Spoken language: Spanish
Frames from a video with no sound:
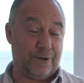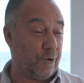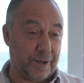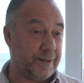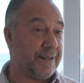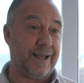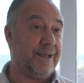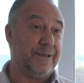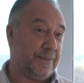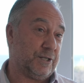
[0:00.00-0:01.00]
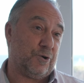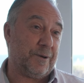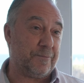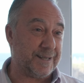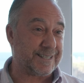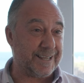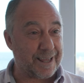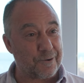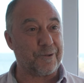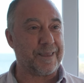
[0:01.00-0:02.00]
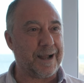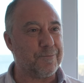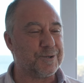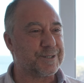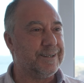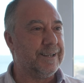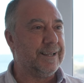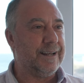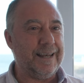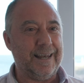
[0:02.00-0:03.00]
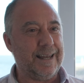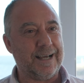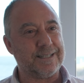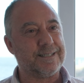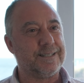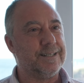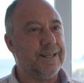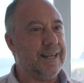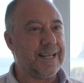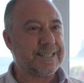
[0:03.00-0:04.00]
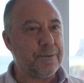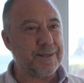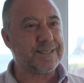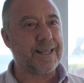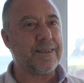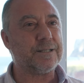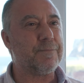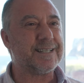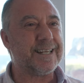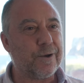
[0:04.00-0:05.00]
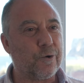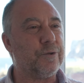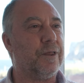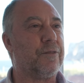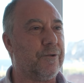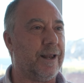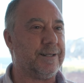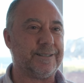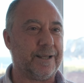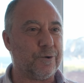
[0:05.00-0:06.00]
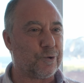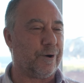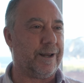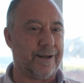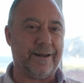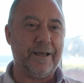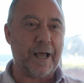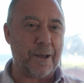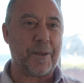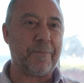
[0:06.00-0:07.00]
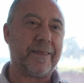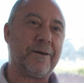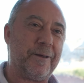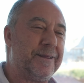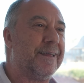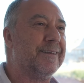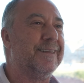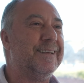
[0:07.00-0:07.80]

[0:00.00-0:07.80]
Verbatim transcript: y lo que venía de sobremesa, ya no digamos, las, las amistades más incondicionales de que no tocaran a mi padre venían